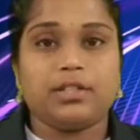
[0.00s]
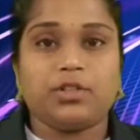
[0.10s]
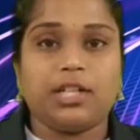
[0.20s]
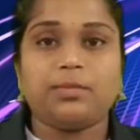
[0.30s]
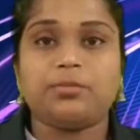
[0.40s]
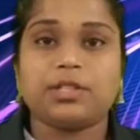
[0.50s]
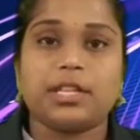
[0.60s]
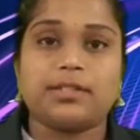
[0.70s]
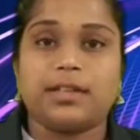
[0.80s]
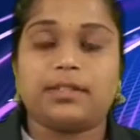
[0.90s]
இன்றைய
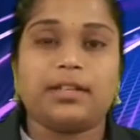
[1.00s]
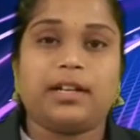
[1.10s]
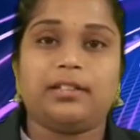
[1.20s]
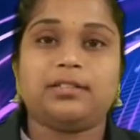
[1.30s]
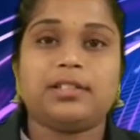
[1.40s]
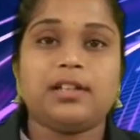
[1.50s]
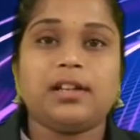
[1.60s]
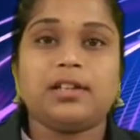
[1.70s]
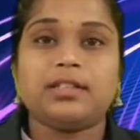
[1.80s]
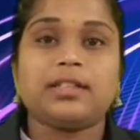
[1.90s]
முக்கிய செய்திகள்
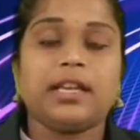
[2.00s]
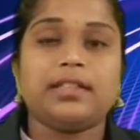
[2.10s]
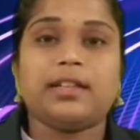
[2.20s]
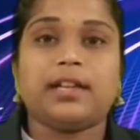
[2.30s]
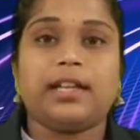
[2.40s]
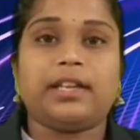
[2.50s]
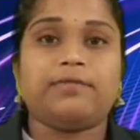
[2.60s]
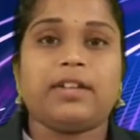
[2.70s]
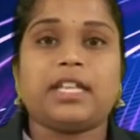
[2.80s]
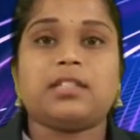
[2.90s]
செய்திகளை
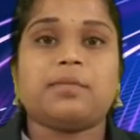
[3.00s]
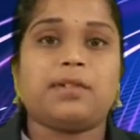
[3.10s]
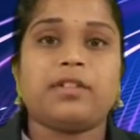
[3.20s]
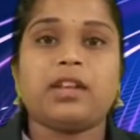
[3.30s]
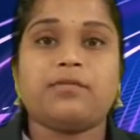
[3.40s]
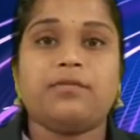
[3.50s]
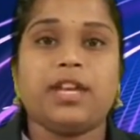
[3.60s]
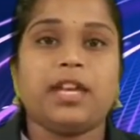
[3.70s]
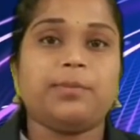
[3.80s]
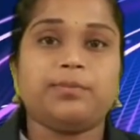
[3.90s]
வாசிப்பவர்
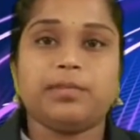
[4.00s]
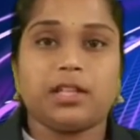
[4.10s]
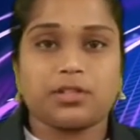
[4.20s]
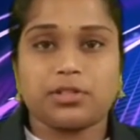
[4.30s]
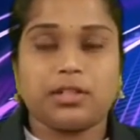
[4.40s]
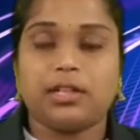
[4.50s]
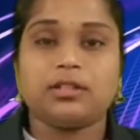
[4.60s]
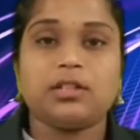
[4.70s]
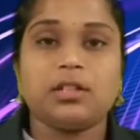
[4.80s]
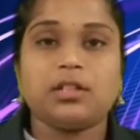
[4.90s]
வி எம் தர்ஷனா
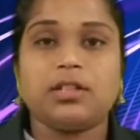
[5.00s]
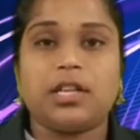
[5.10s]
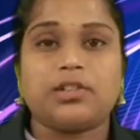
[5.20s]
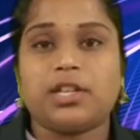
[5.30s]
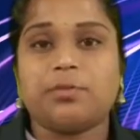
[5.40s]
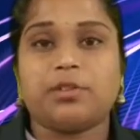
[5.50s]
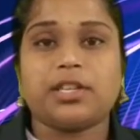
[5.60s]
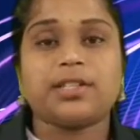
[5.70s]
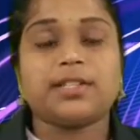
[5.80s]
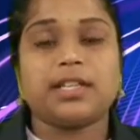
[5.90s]
இன்றைய
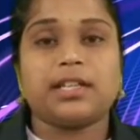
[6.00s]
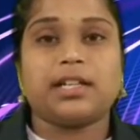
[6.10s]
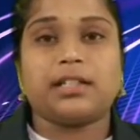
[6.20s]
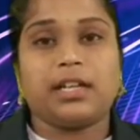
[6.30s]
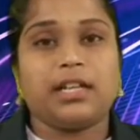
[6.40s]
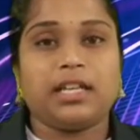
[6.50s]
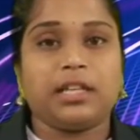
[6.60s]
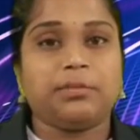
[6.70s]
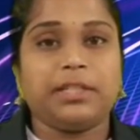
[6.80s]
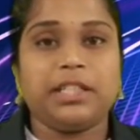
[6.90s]
முக்கிய செய்திகள் என்ன
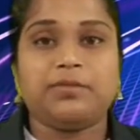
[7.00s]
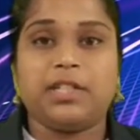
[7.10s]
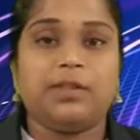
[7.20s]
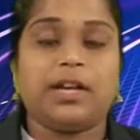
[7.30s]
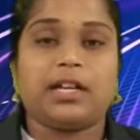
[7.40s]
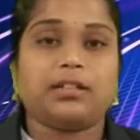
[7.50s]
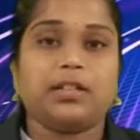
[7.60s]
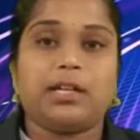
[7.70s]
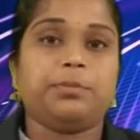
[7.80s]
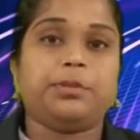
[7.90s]
என்பதை விரிவாக
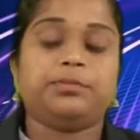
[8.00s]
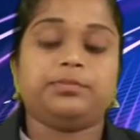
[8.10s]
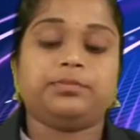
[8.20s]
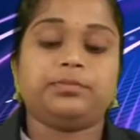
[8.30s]
காண்போம்